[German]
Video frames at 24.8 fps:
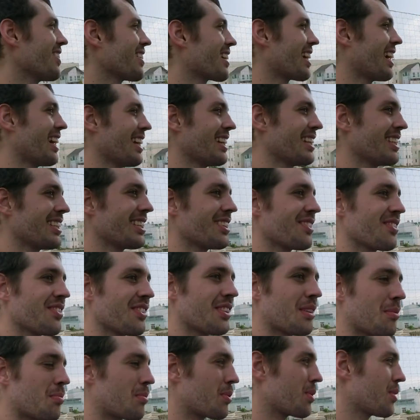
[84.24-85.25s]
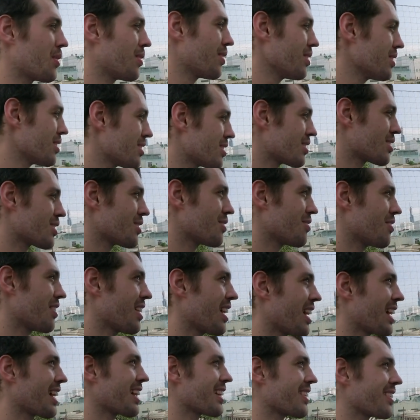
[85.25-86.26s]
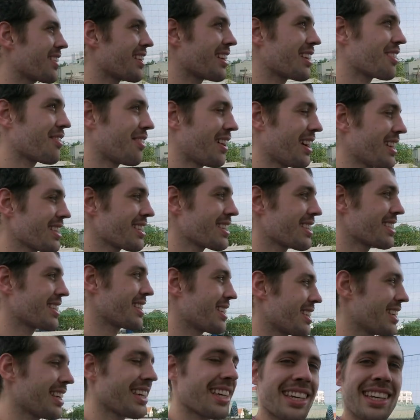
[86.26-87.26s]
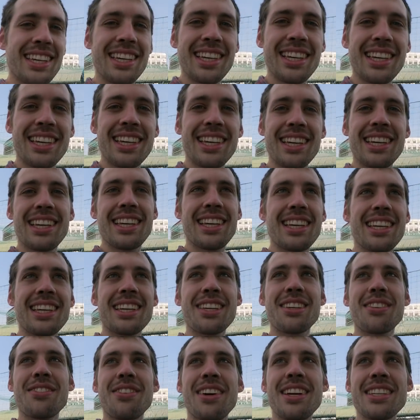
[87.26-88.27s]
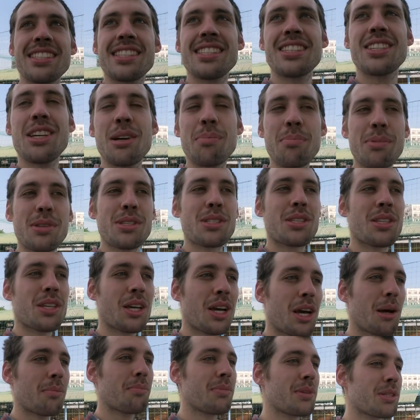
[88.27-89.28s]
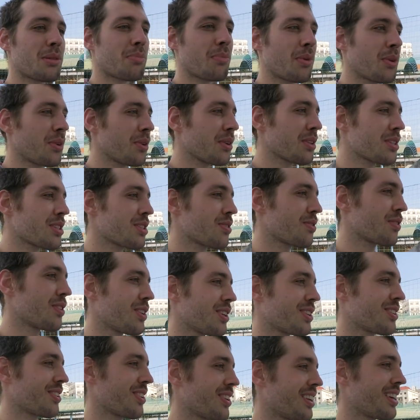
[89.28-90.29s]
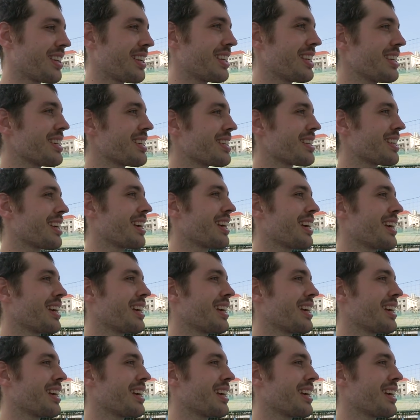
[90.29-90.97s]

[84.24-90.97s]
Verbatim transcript: auch gar nicht irgendwie benutzt zu werden, oder ich weiß es nicht. Ich weiß nicht, ob es, ob es benutzt wird oder nicht.